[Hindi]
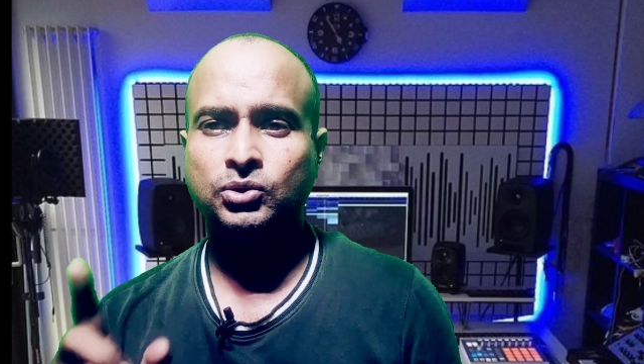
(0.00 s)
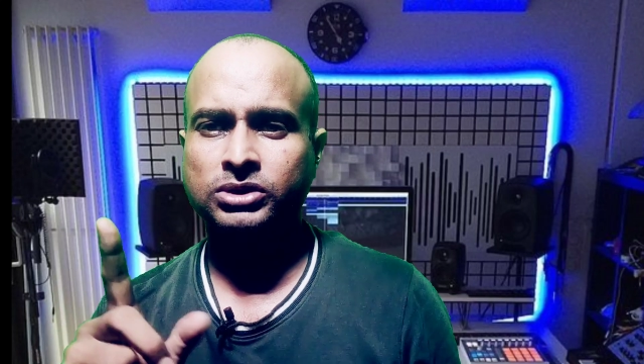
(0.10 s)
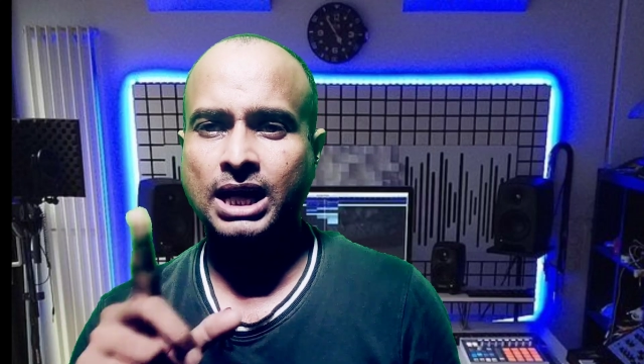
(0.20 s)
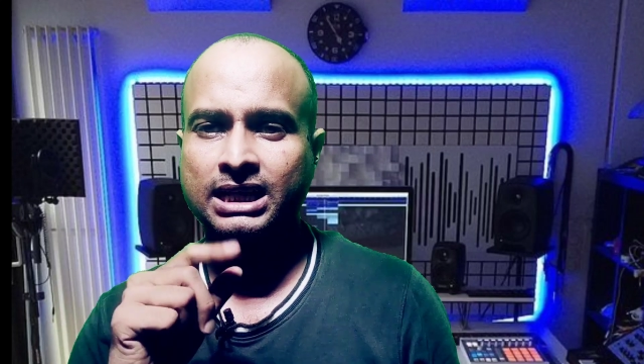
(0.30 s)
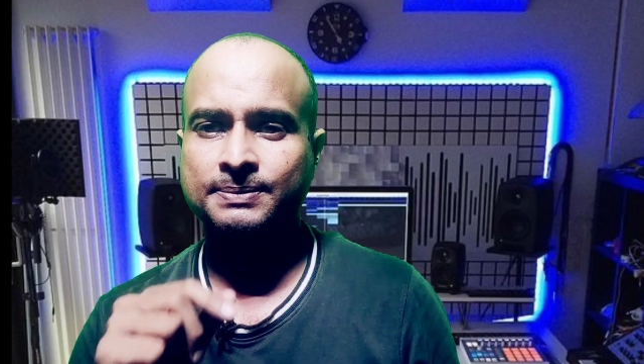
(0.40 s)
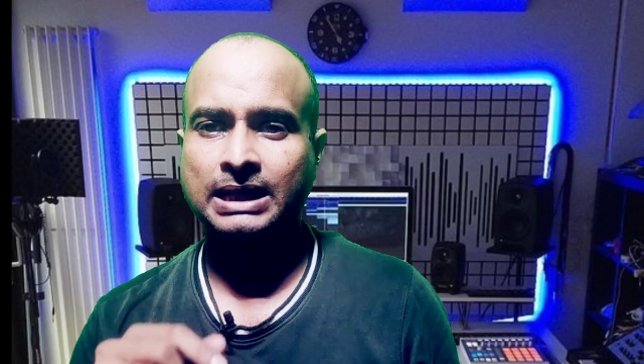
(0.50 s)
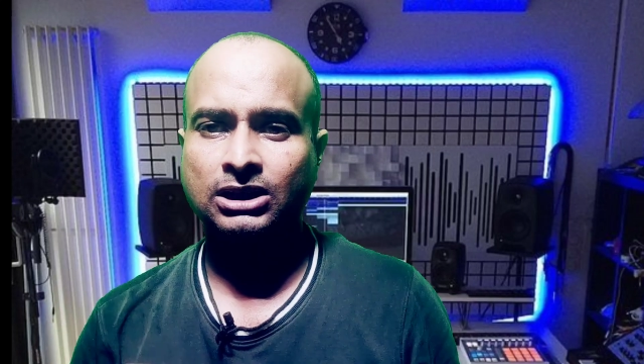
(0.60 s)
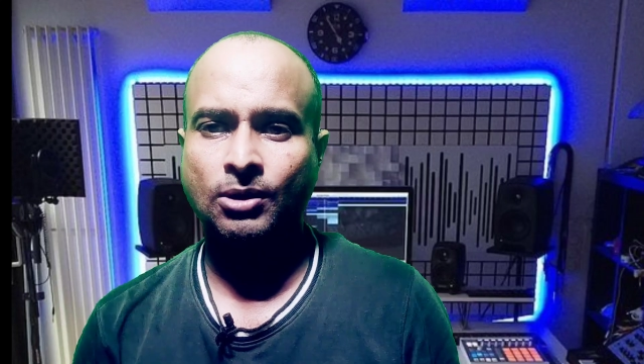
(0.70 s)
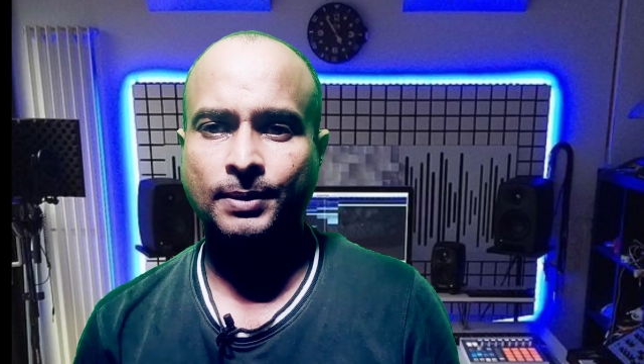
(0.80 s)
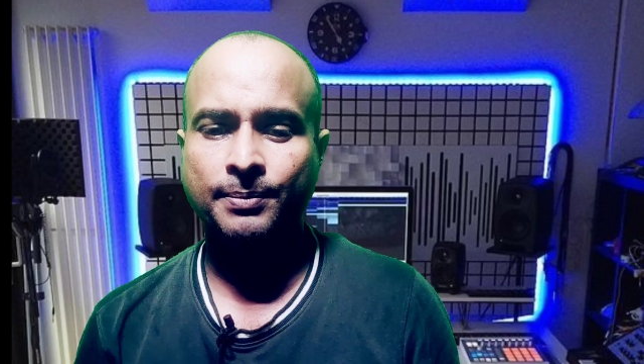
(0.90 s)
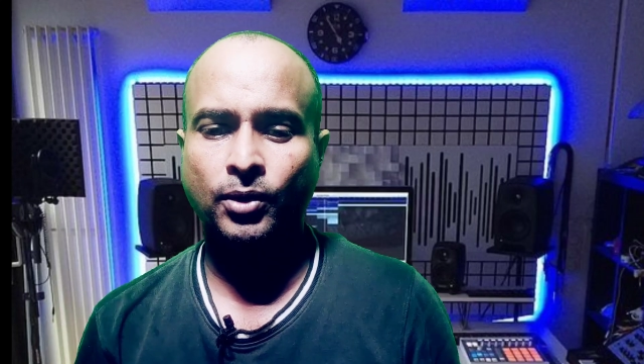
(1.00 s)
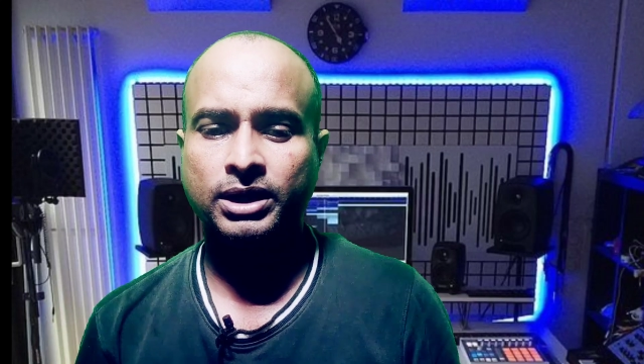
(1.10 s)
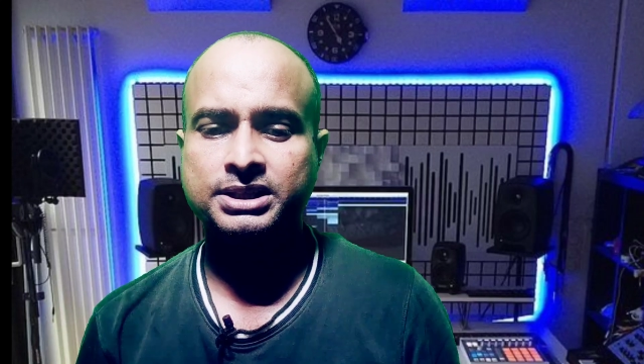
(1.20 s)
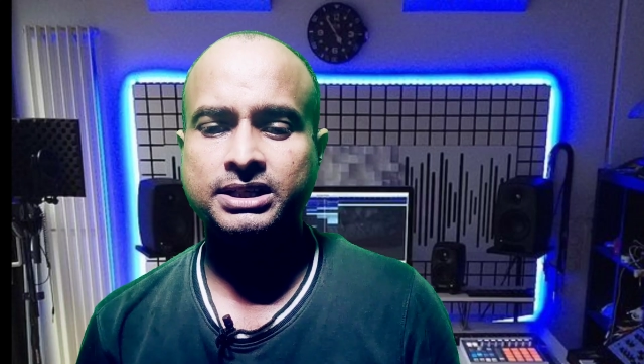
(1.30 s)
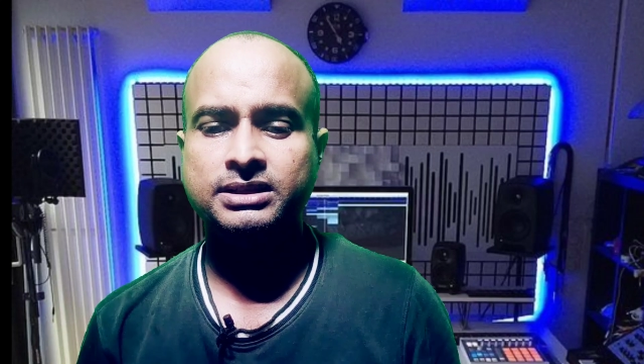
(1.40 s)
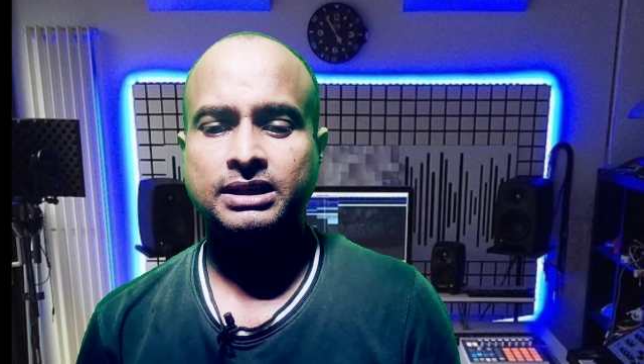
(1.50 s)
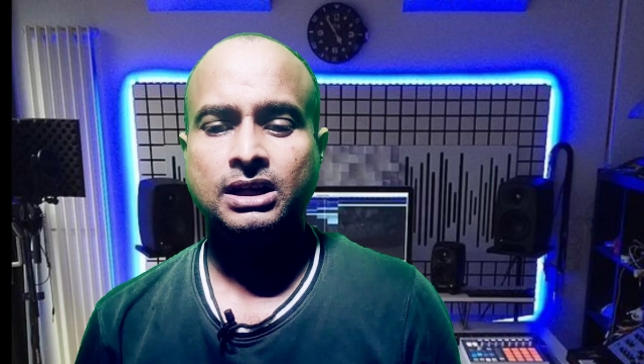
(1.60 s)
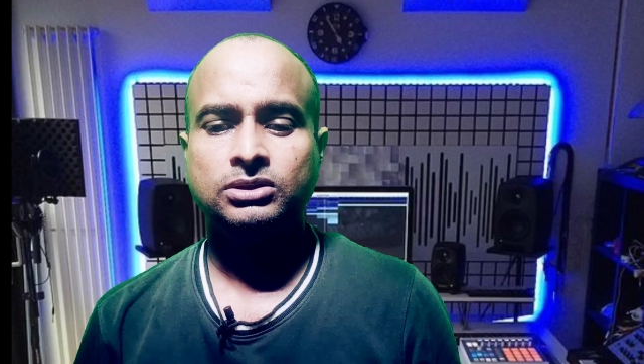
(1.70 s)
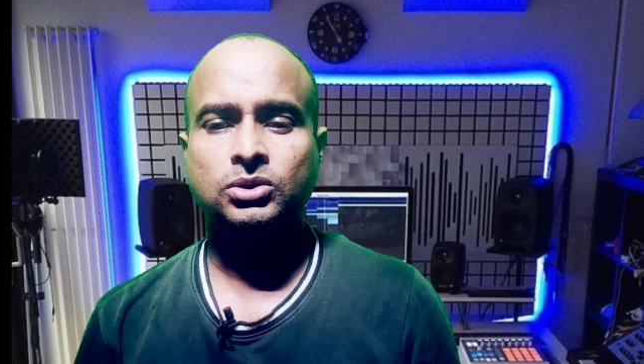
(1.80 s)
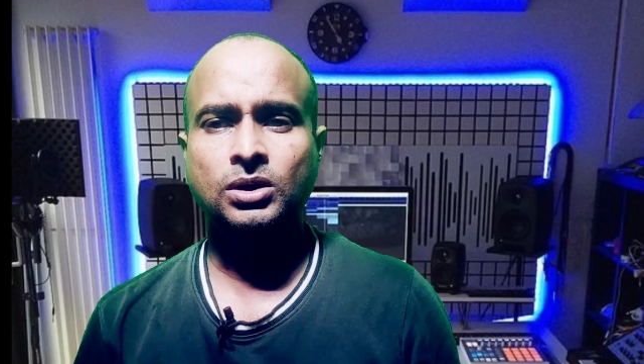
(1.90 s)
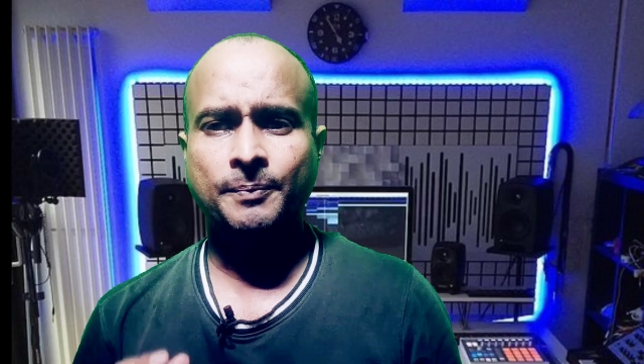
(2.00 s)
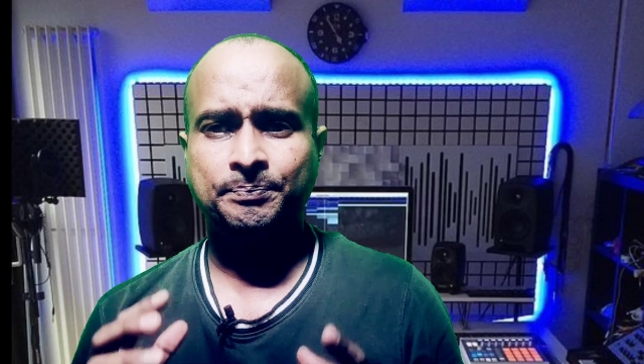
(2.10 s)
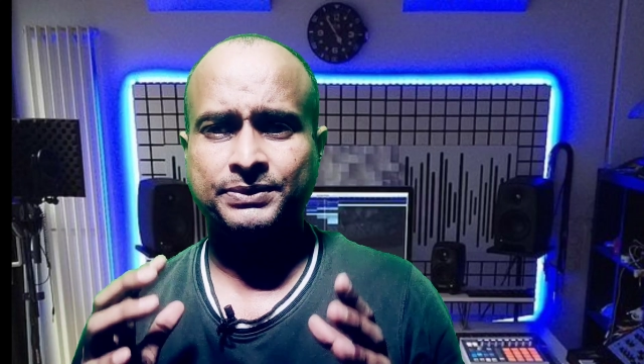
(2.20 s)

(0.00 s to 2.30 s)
दूसरा केस बताता हूं आपको इंपॉर्टेंट चीज तो